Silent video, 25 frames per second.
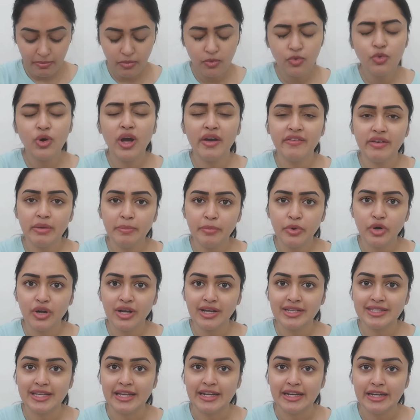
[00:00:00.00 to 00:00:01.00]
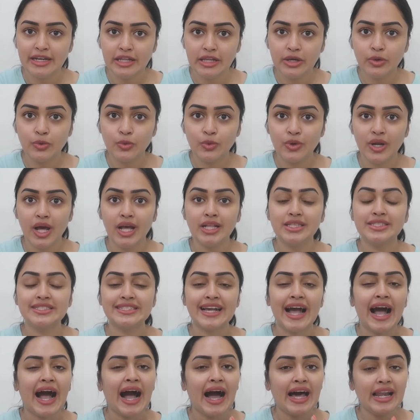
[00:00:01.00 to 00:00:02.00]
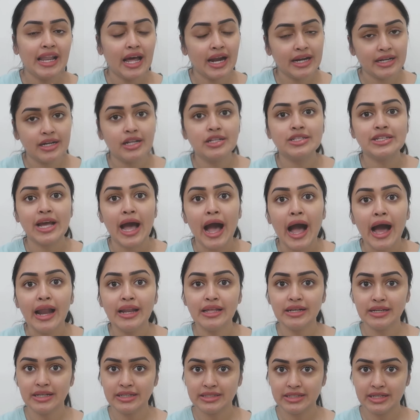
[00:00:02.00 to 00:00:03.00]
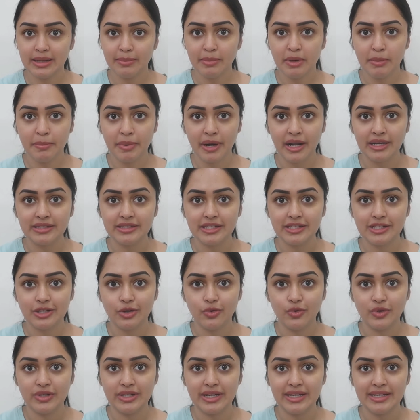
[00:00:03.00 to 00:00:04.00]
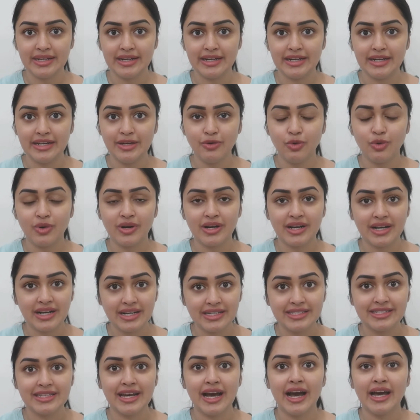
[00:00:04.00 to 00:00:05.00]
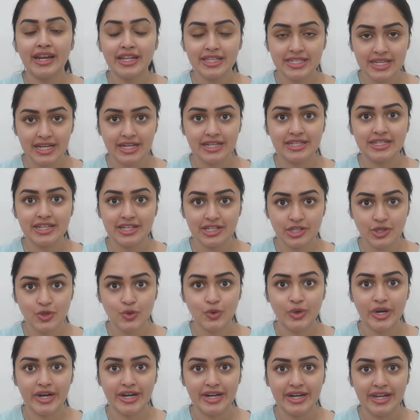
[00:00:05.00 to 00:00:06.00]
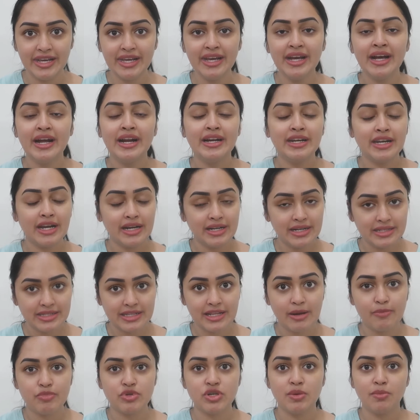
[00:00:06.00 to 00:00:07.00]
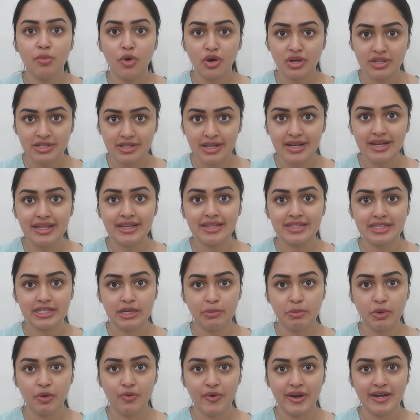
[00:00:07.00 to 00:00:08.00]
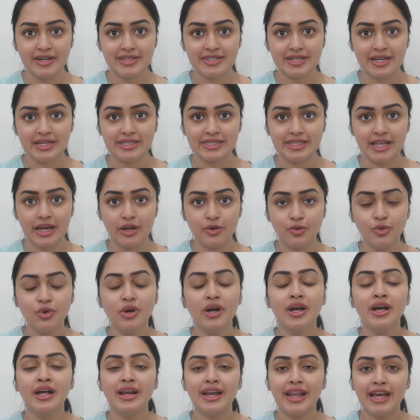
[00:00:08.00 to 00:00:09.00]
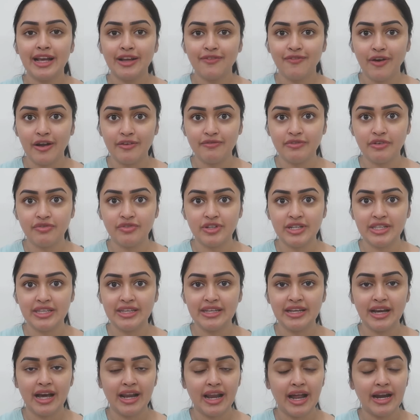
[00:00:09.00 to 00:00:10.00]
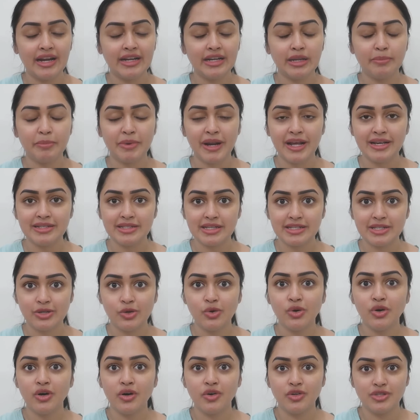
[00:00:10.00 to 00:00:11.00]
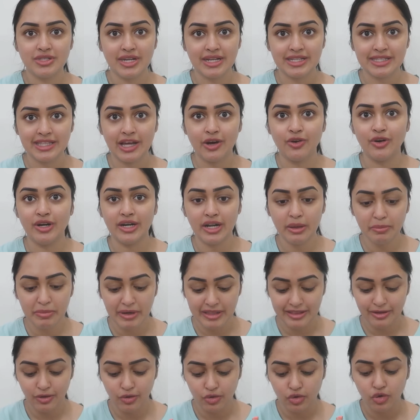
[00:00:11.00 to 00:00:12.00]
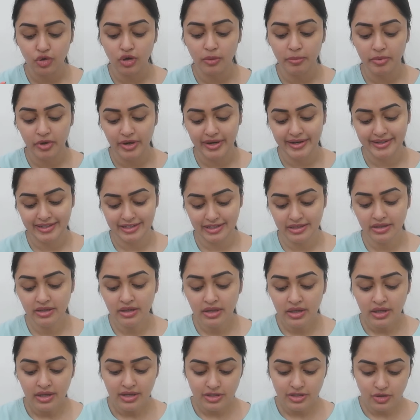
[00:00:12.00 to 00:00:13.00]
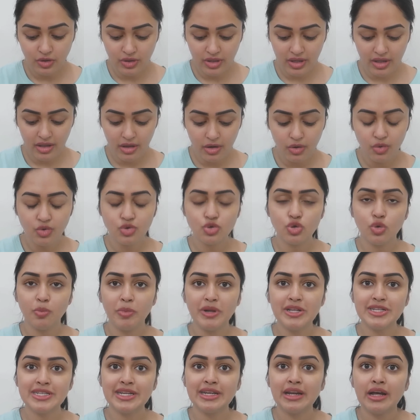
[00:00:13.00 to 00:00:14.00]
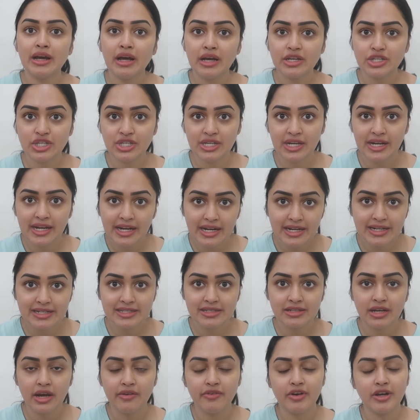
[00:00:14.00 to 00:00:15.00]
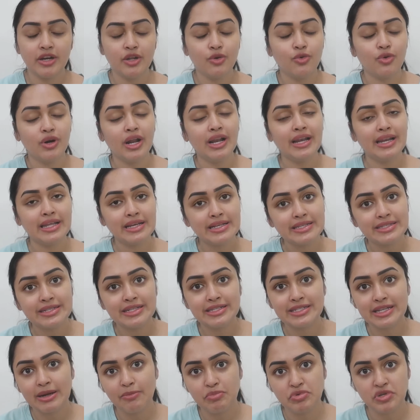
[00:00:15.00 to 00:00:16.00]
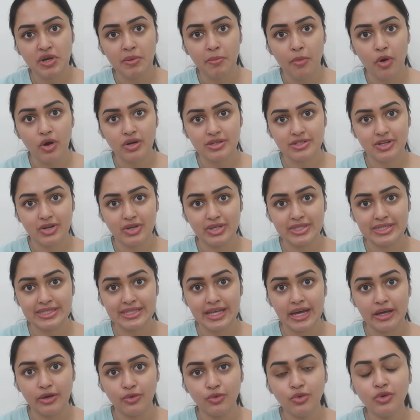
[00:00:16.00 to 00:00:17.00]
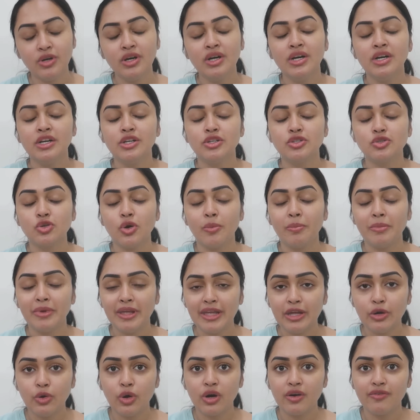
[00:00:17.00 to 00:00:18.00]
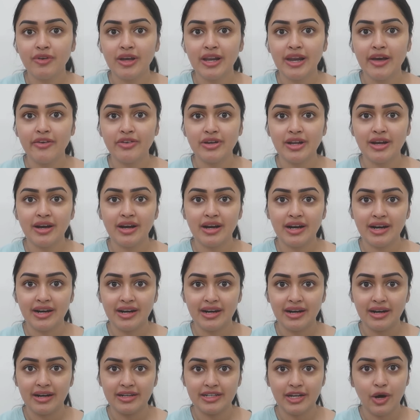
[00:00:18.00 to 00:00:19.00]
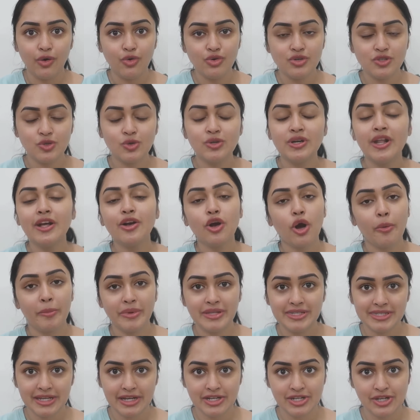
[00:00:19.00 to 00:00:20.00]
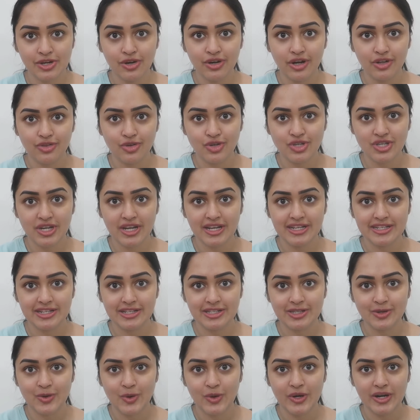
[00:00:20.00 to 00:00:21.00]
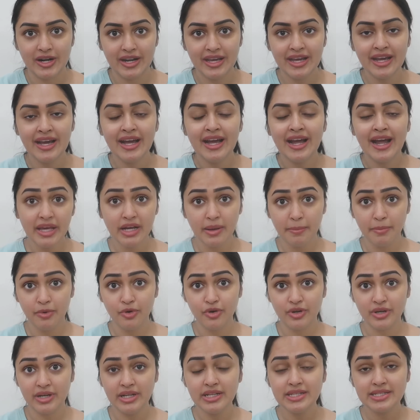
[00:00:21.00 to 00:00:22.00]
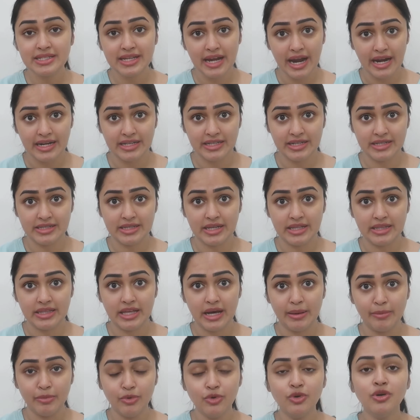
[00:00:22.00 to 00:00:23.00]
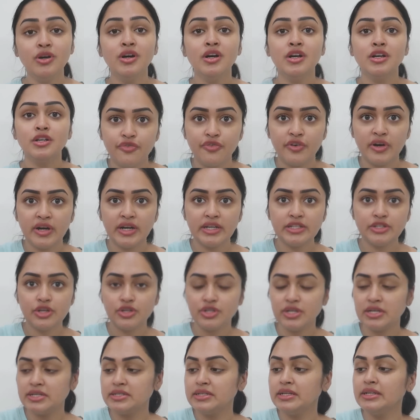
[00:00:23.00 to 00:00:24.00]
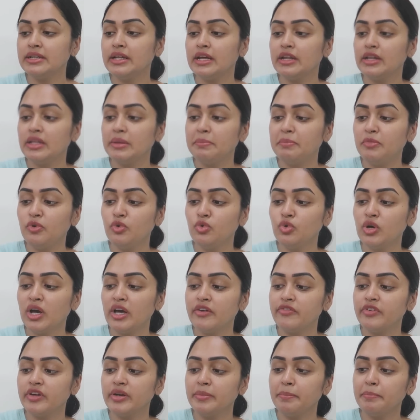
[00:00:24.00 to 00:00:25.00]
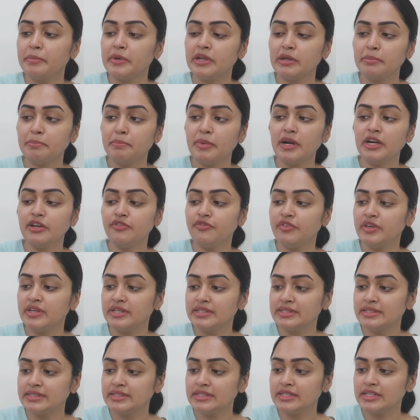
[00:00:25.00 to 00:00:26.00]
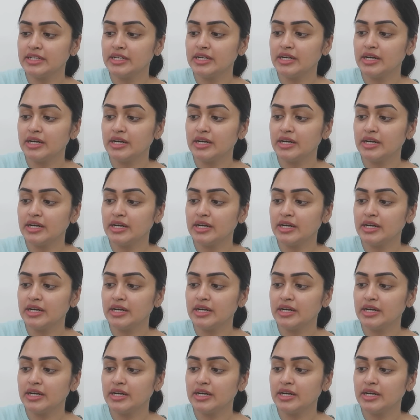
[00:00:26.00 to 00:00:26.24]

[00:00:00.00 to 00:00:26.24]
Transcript: ఈ బ్లూ హెవెన్ ప్రొడక్ట్స్ అన్నీ కూడా చాలా అంటే చాలా రీజనబుల్ ప్రైజెస్లో ఉంటాయండి ఒక్కసారి చెక్ చేసి చూడండి నేను డిస్క్రిప్షన్ బాక్స్లో లింక్స్ని ప్రొవైడ్ చేస్తాను లైక్ వన్ ఫిఫ్టీ అలాంటి ప్రైజెస్లో వచ్చేస్తూ ఉంటాయి ప్రతి ఒక్కొక్క ప్రొడక్ట్ సో నేను చూపించిన షేడ్స్ అవన్నీ కూడా లింక్స్ డిస్క్రిప్షన్ బాక్స్లో ఇస్తాను సో మీరు ఒకవేళ ఏమైనా డౌట్స్ ఉంటే కామెంట్ సెక్షన్లో నాతో షేర్ చేసుకోండి మేకప్ లుక్ని స్టార్ట్ చేసేద్దాము సో ఫస్ట్ వచ్చేసి నేను ఈ బ్లూ హెవెన్ ప్రెప్ అండ్ ఫిక్స్